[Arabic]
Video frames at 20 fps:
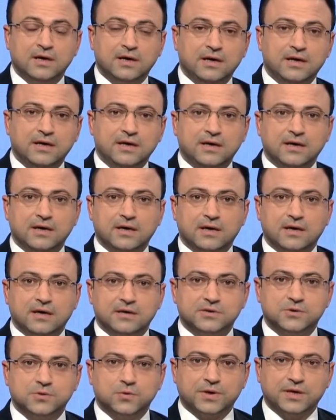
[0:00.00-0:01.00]

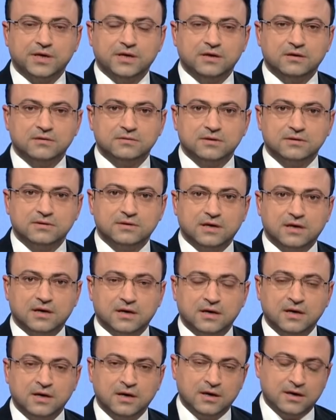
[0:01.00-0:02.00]
للسوريين
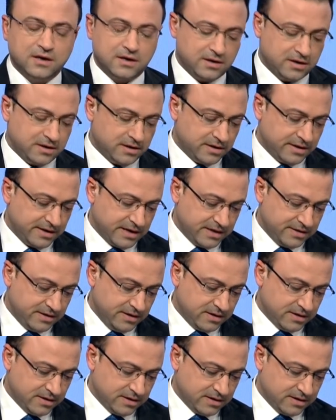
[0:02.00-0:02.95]
ضد يعني